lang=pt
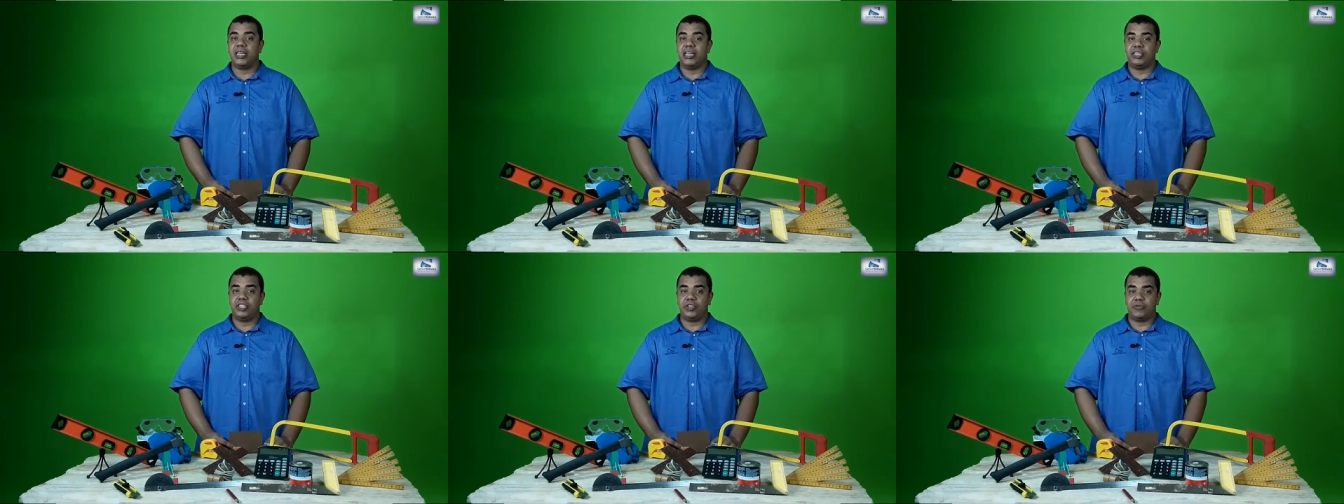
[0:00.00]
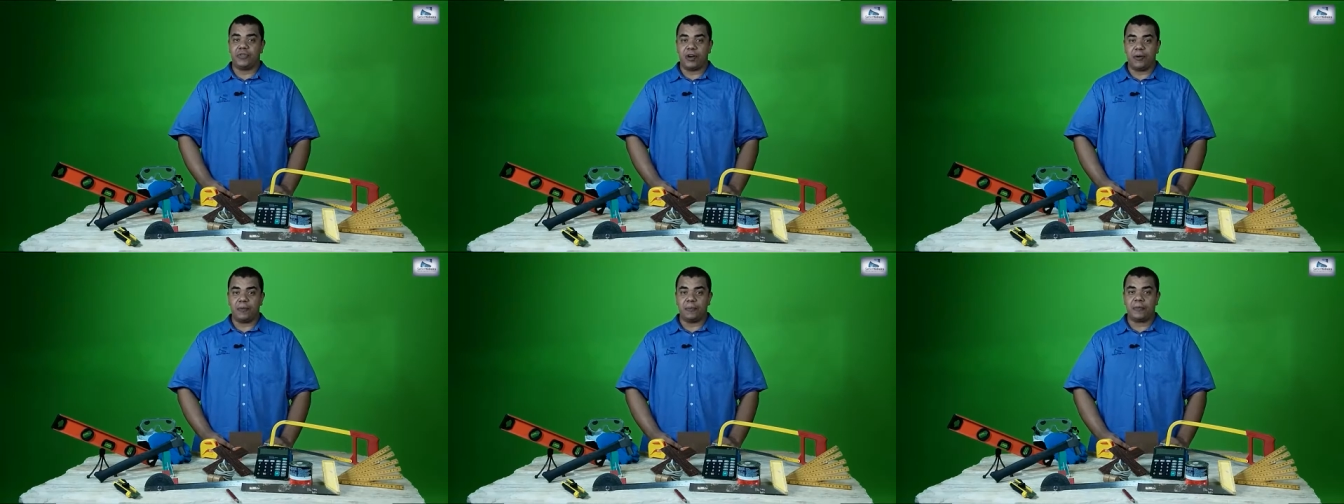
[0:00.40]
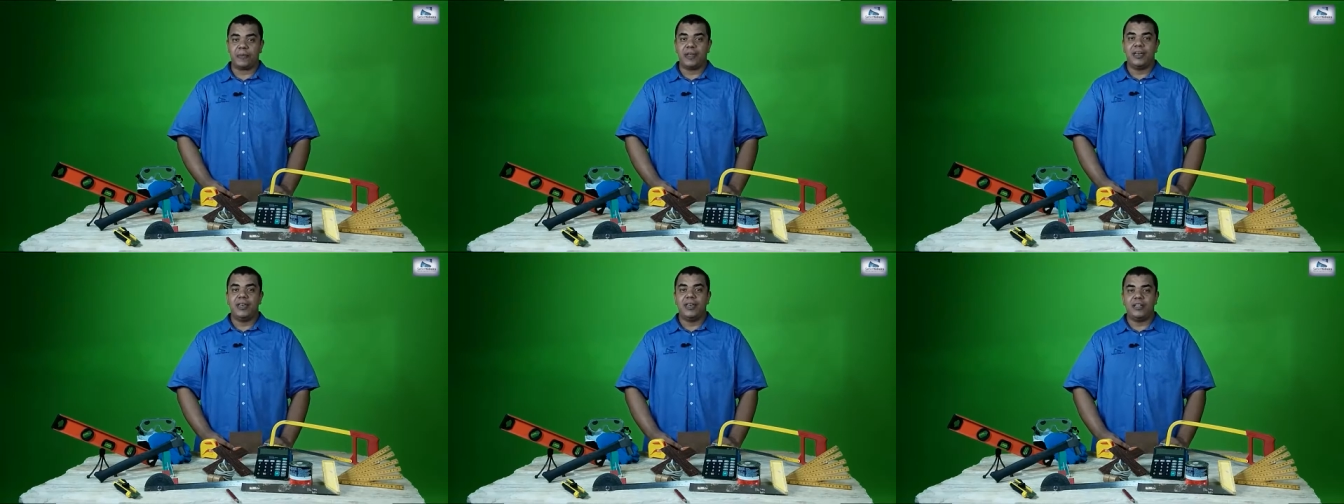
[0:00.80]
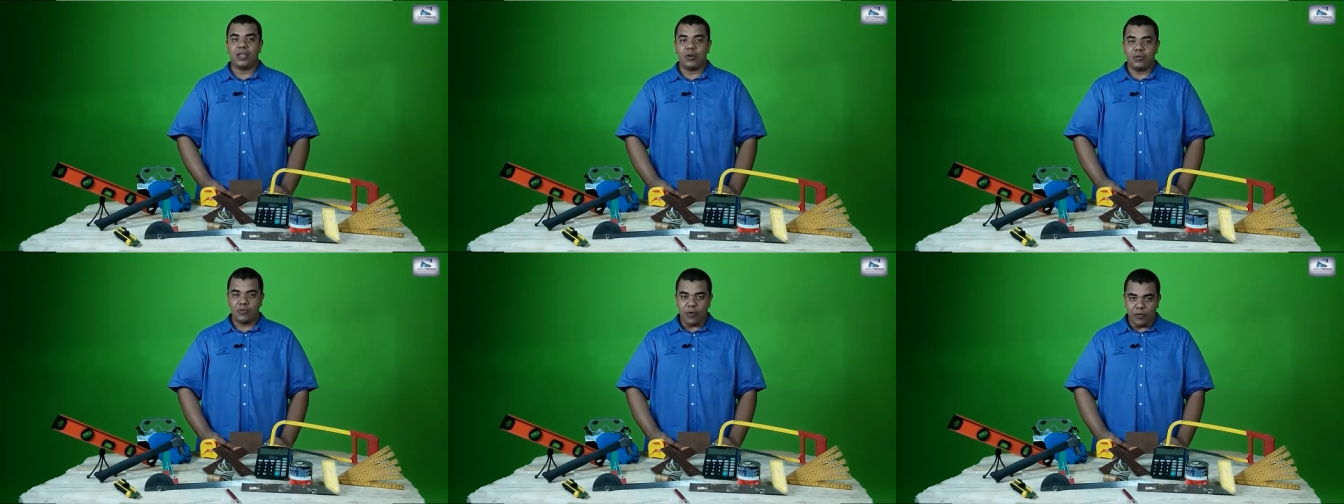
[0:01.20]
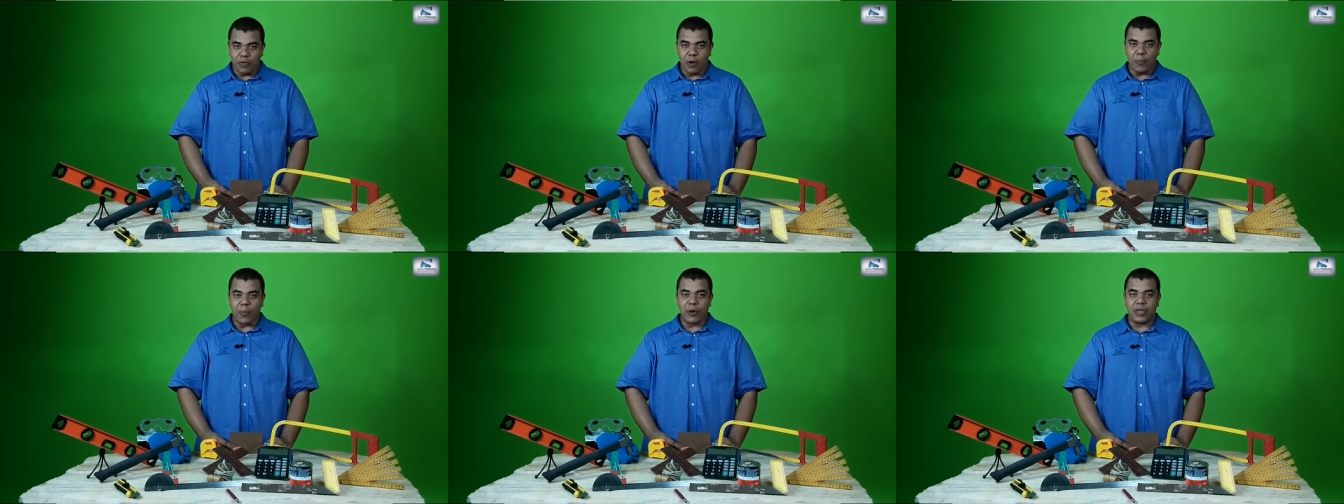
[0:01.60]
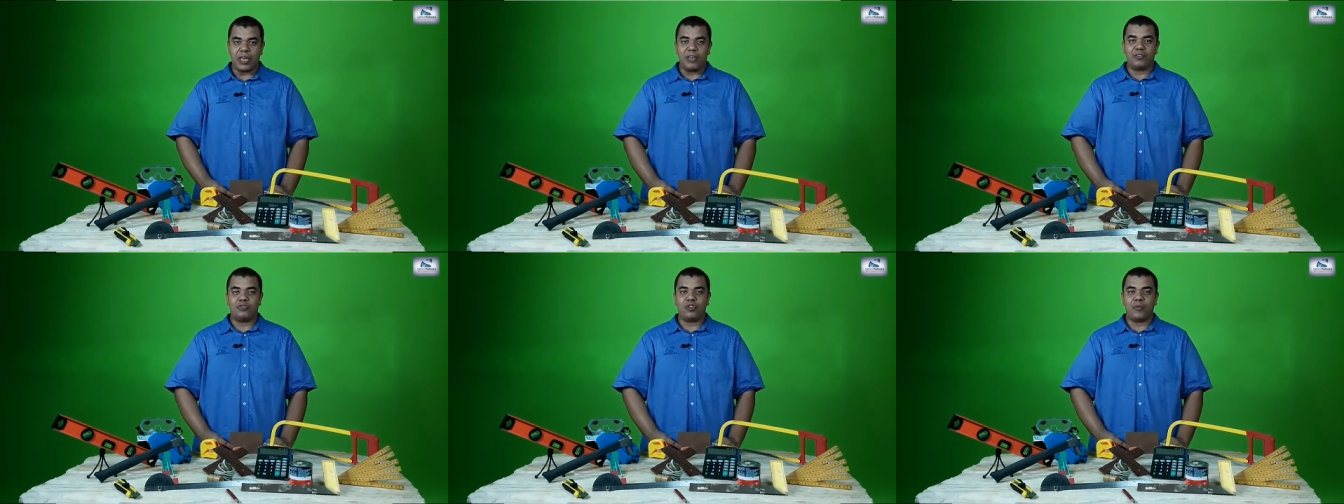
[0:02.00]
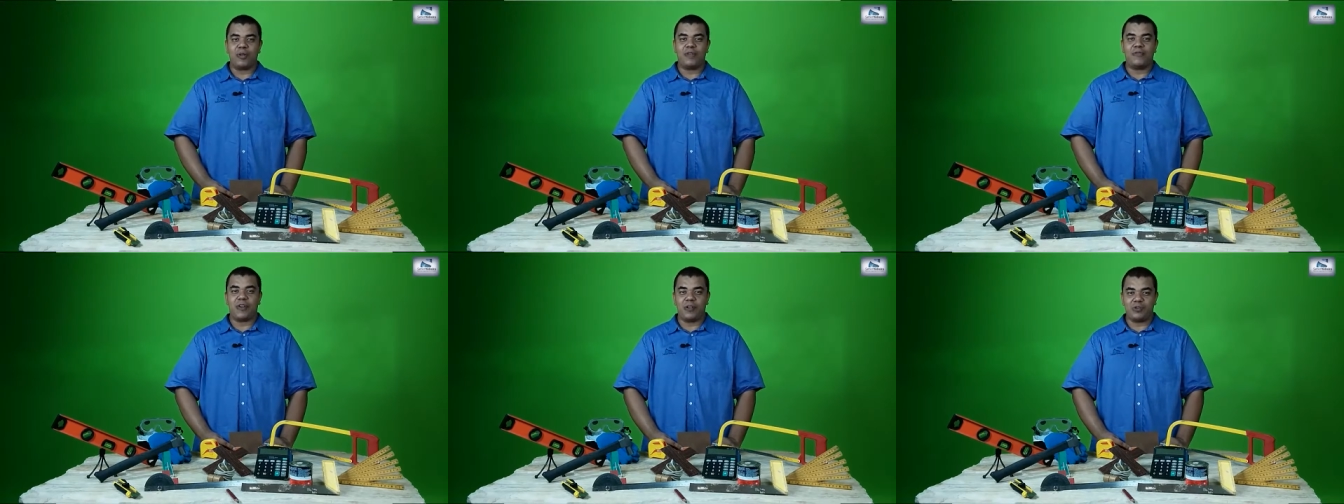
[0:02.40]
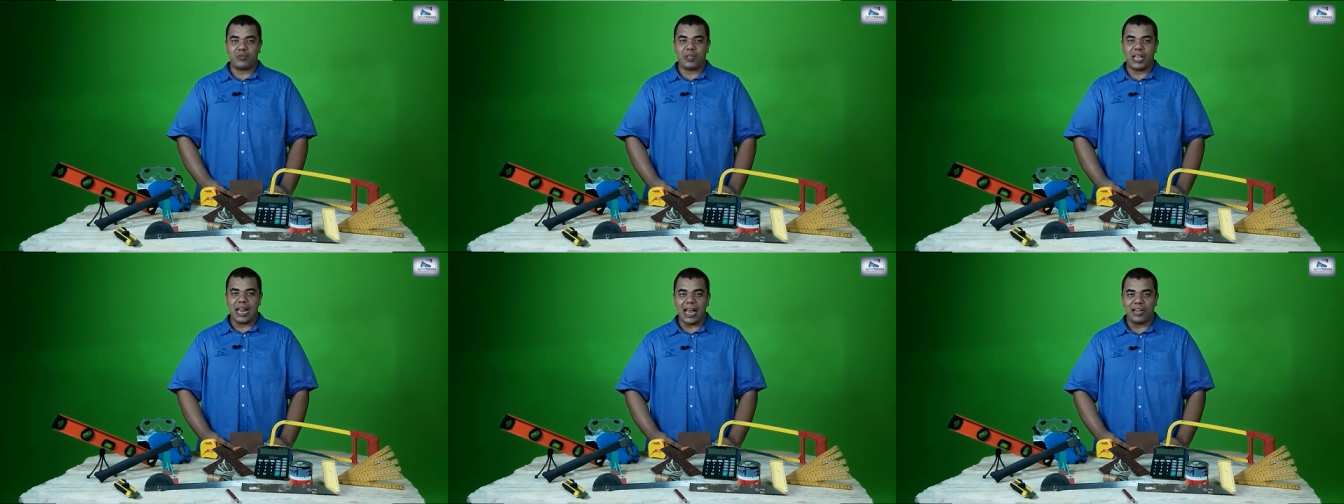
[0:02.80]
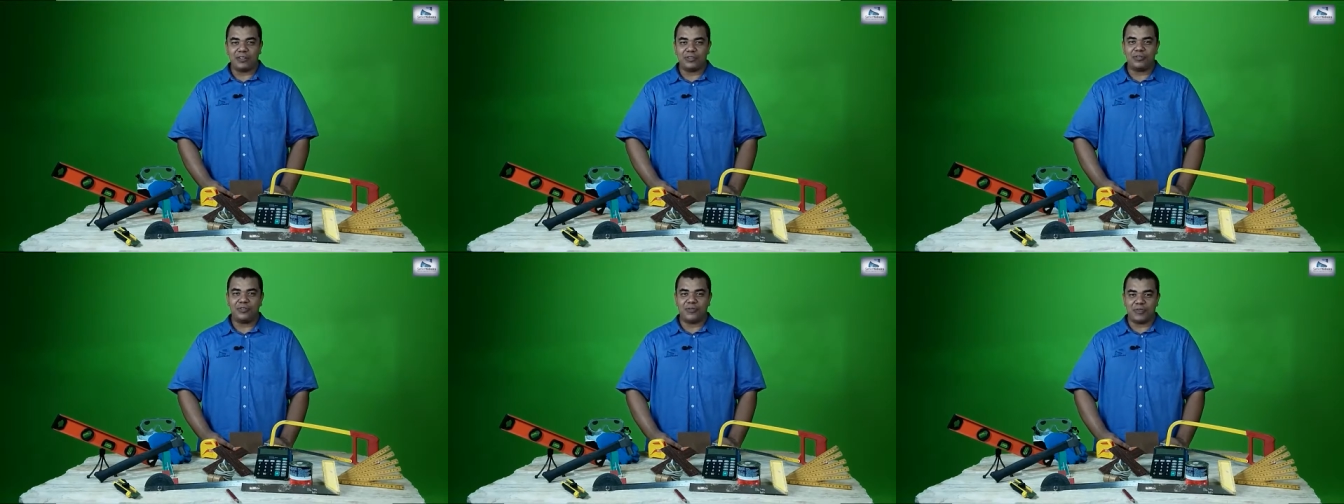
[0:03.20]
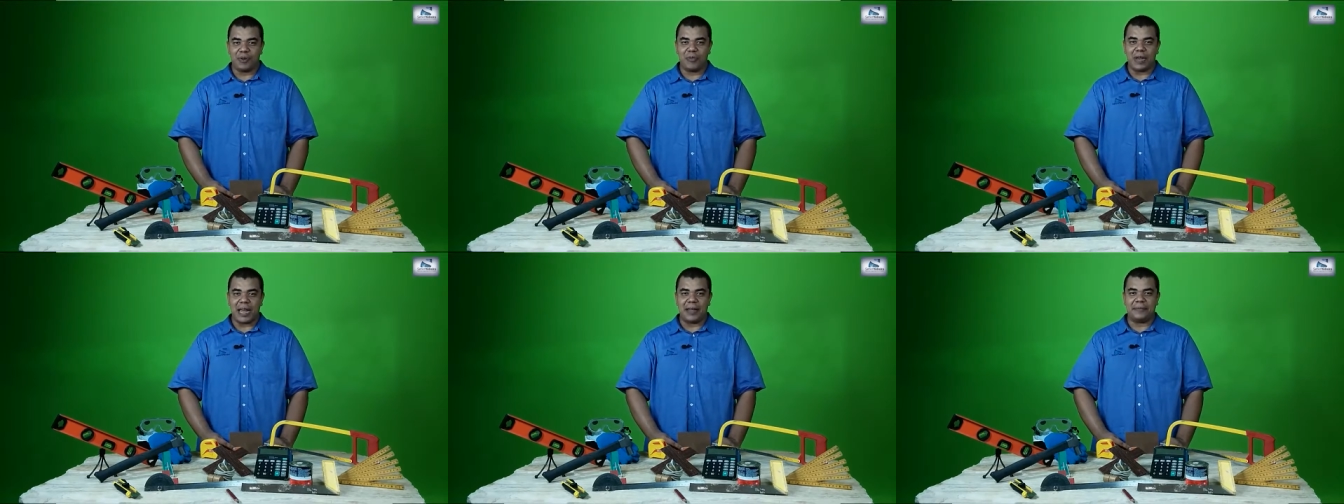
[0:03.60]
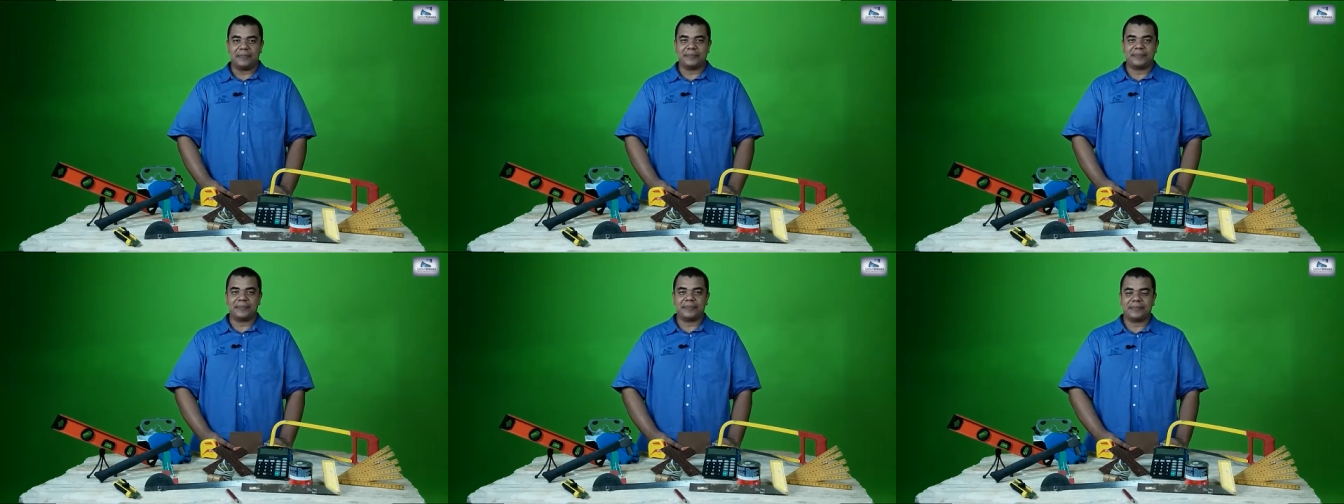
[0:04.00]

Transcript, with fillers: deste vão. Então vamos ver um pouquinho sobre vãos modelados? Vamos lá.